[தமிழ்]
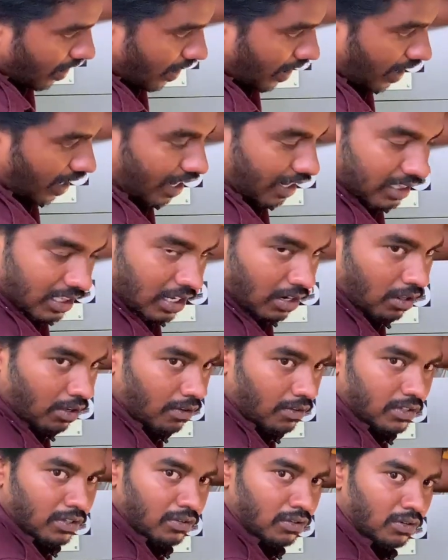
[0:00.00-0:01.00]
ஏன்னா அந்த
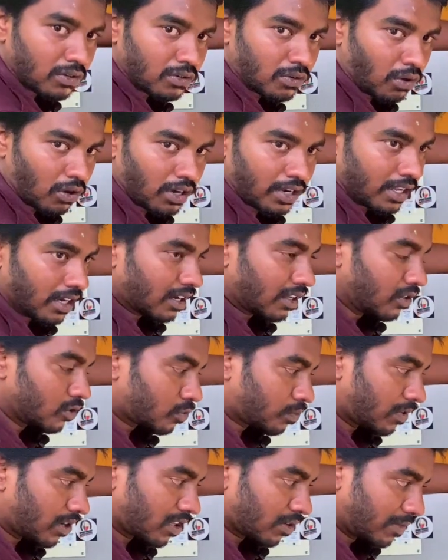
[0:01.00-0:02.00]
அளவுக்கு வந்து ஒரு குவாலிட்டியான
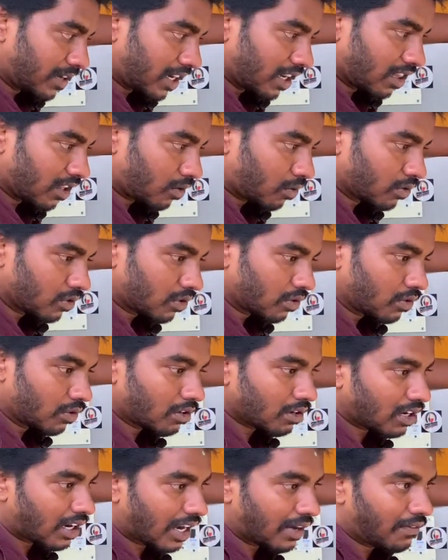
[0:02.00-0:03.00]
யூஸ் பண்ணுற மெட்டீரியல் தான்
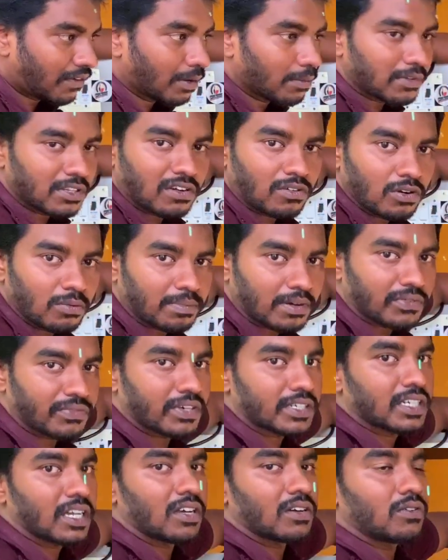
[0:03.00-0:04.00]
கொடுத்துருக்கோம் லைஃப் டைம் வந்து அவ்வளோ
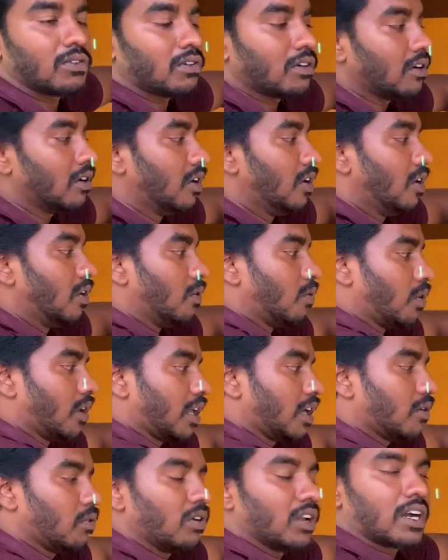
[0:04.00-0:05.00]
பர்ஃபெக்ட்டாக இருக்கும் ஒன்
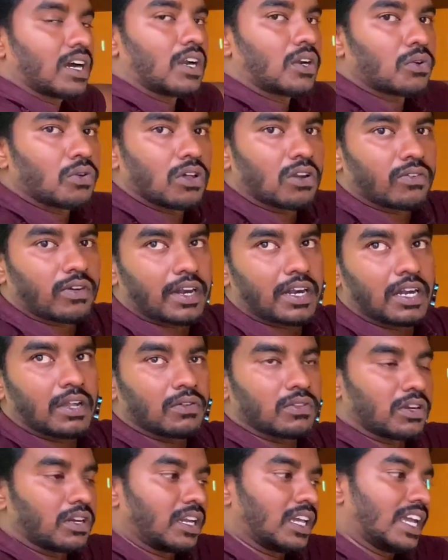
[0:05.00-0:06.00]
இயர் உங்களுக்கு கண்ட்ரோலர் வாரண்ட்டி
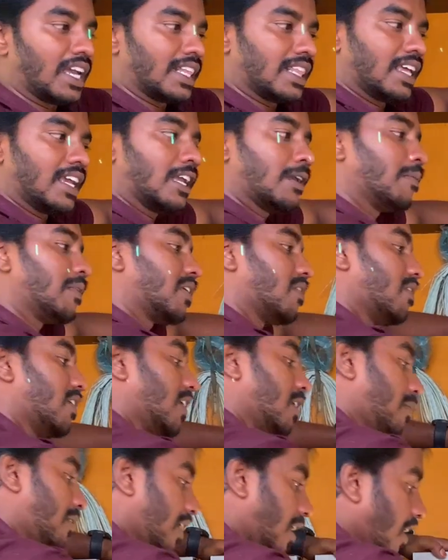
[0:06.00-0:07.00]
வந்துடும் நீங்கள் எந்த இன்குபேட்டர்
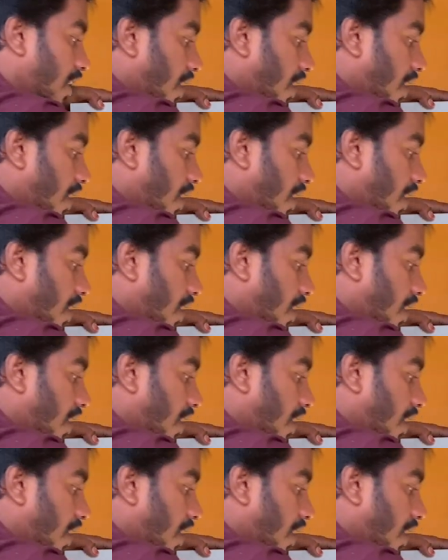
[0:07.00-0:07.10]
வாங்கினாலுமே